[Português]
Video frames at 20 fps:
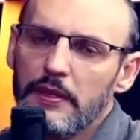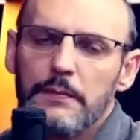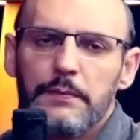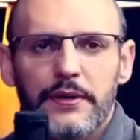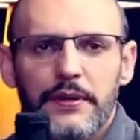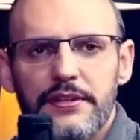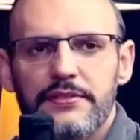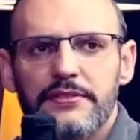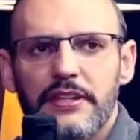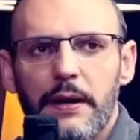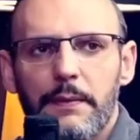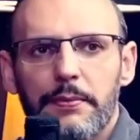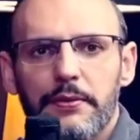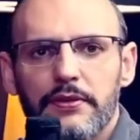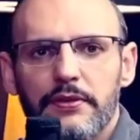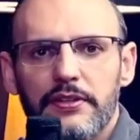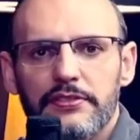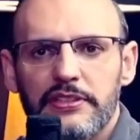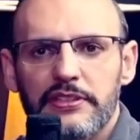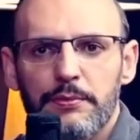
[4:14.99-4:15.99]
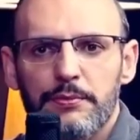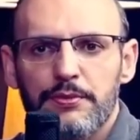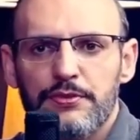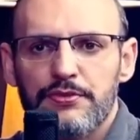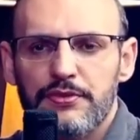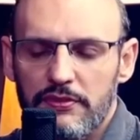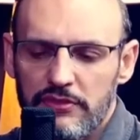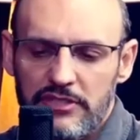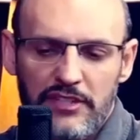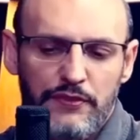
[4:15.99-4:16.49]
Por exemplo, nós
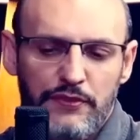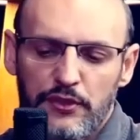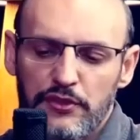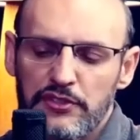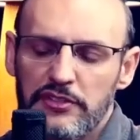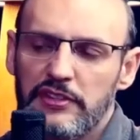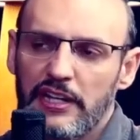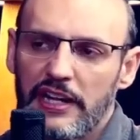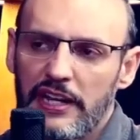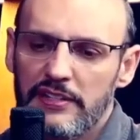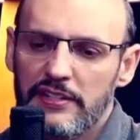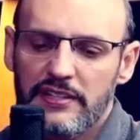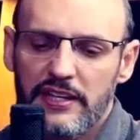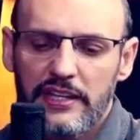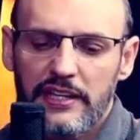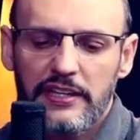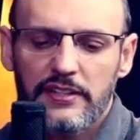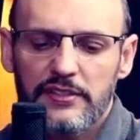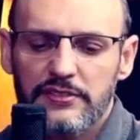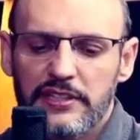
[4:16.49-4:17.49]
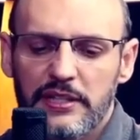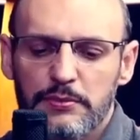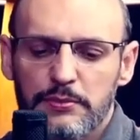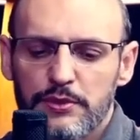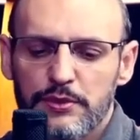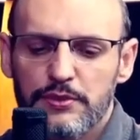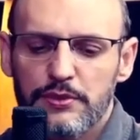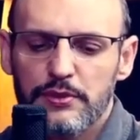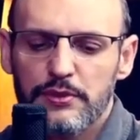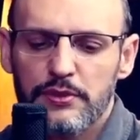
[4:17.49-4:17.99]
temos, você falou de três aí, nós
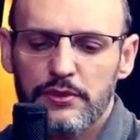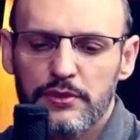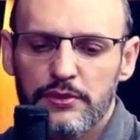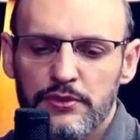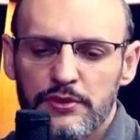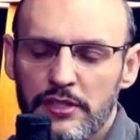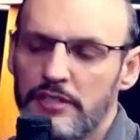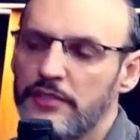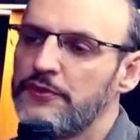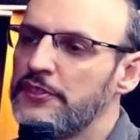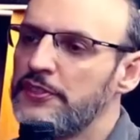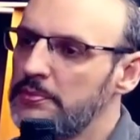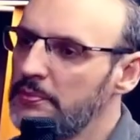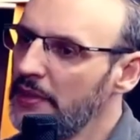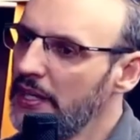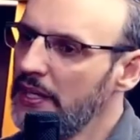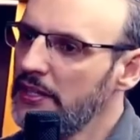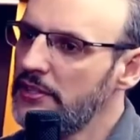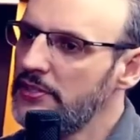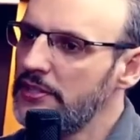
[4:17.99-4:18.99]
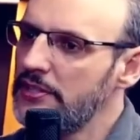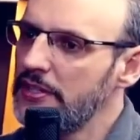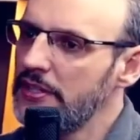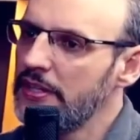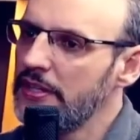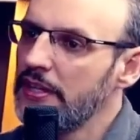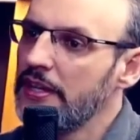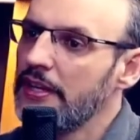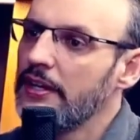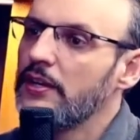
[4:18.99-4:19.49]
temos o Joseph Smith,
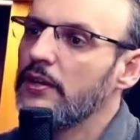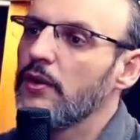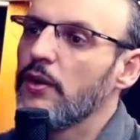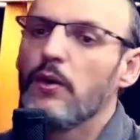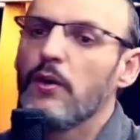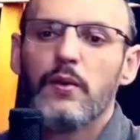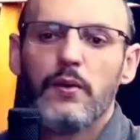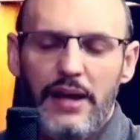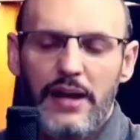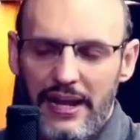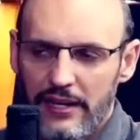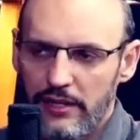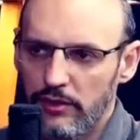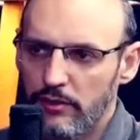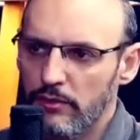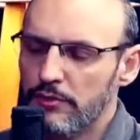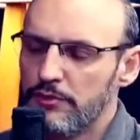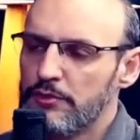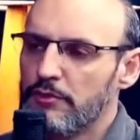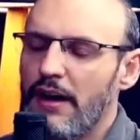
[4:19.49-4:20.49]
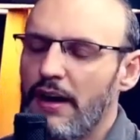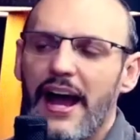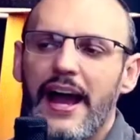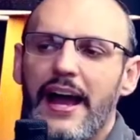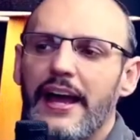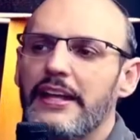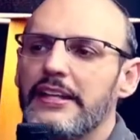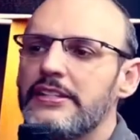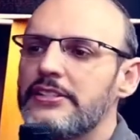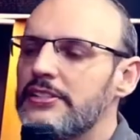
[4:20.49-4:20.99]
o Ellen
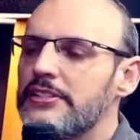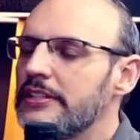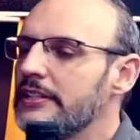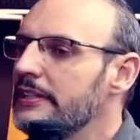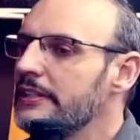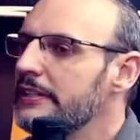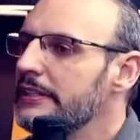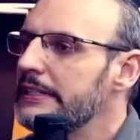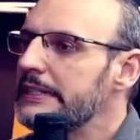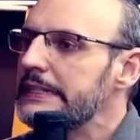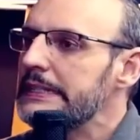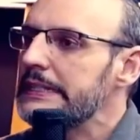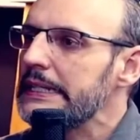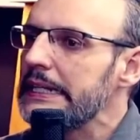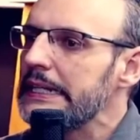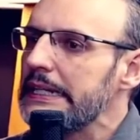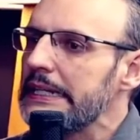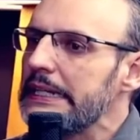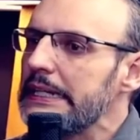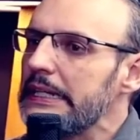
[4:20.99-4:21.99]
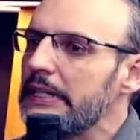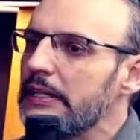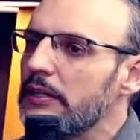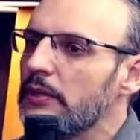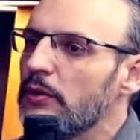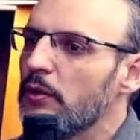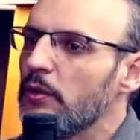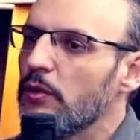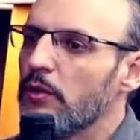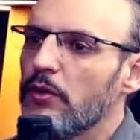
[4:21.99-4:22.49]
Goldwhite, uh, o
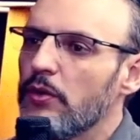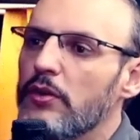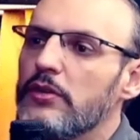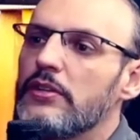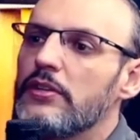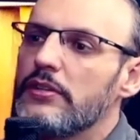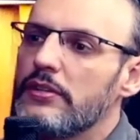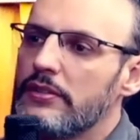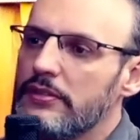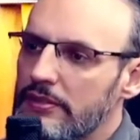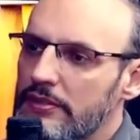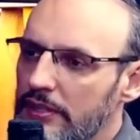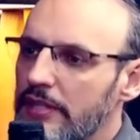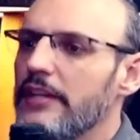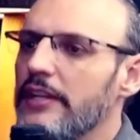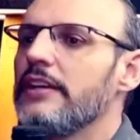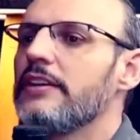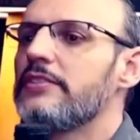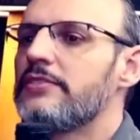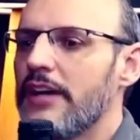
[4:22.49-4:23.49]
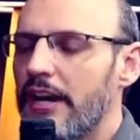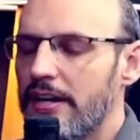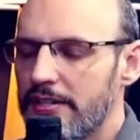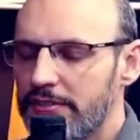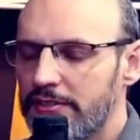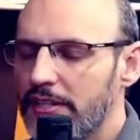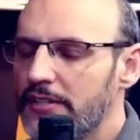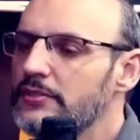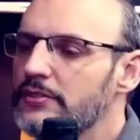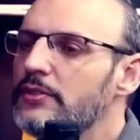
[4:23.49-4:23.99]
Charles César Russell,
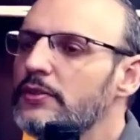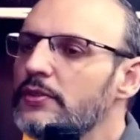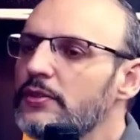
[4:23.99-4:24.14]
fundador dos